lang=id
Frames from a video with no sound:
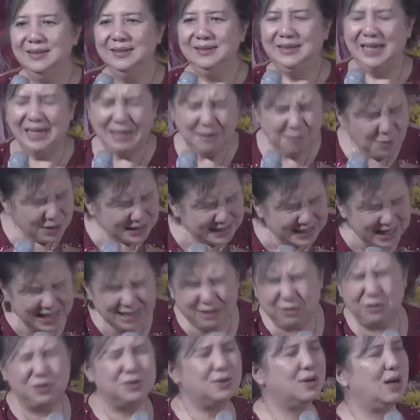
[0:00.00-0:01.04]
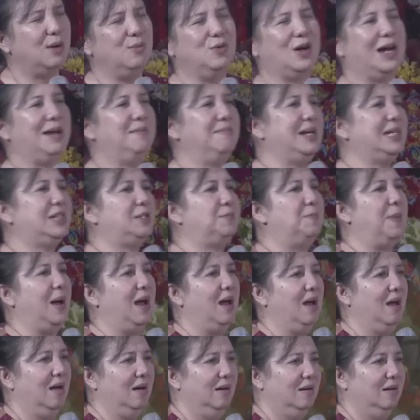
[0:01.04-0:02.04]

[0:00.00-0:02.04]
Jadi buat saya itu juga bukan mesbah.